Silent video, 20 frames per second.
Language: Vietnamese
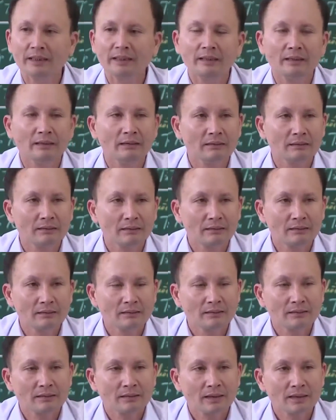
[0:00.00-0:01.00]
thì
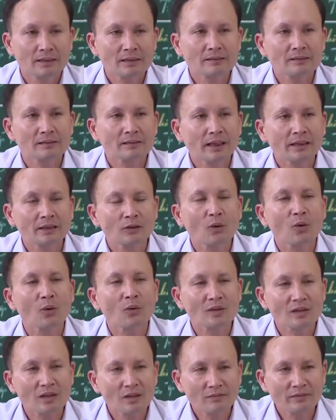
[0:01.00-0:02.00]
cái sự thay đổi
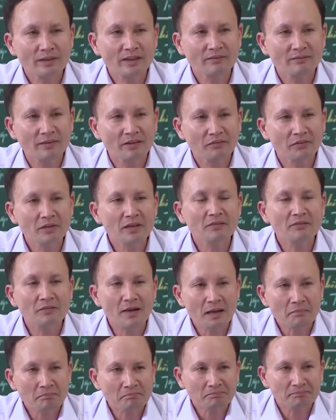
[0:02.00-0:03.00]
của giáo viên về phương
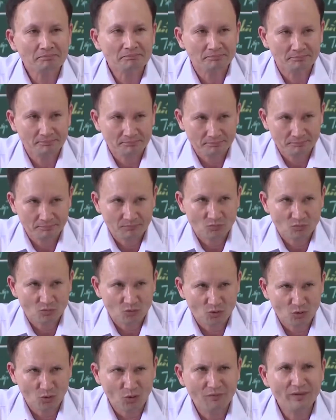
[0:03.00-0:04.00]
pháp
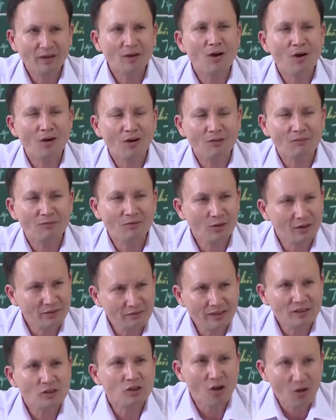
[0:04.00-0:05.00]
đối với con
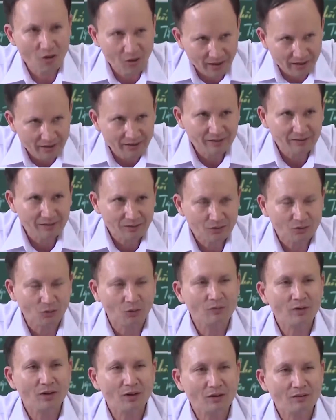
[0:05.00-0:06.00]
đối với trò ấy,
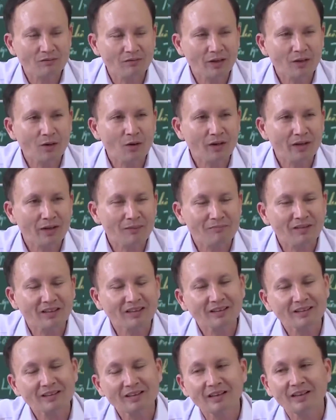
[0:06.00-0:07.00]
đối với với con em
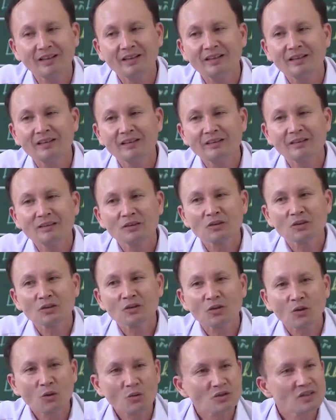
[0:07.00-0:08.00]
mình thì
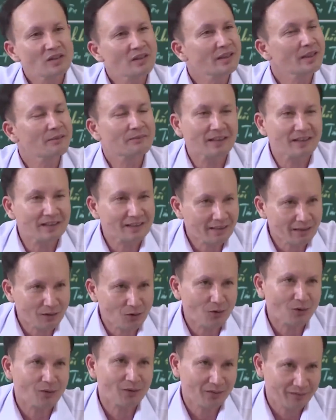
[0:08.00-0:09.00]
nó chưa kịp thời
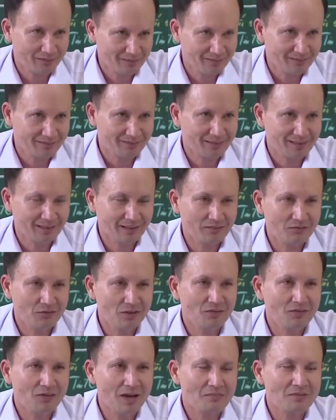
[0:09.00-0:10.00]
thay đổi nên cái
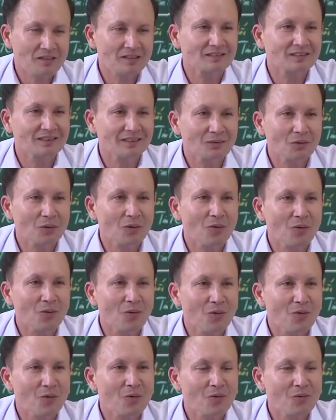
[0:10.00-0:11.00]
phương pháp xử lý của
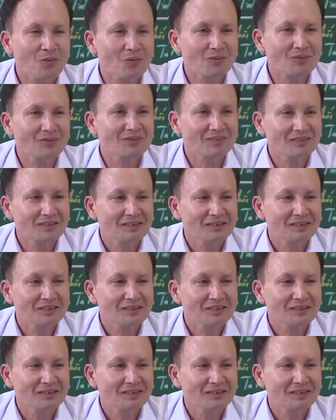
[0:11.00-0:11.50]
cô cũng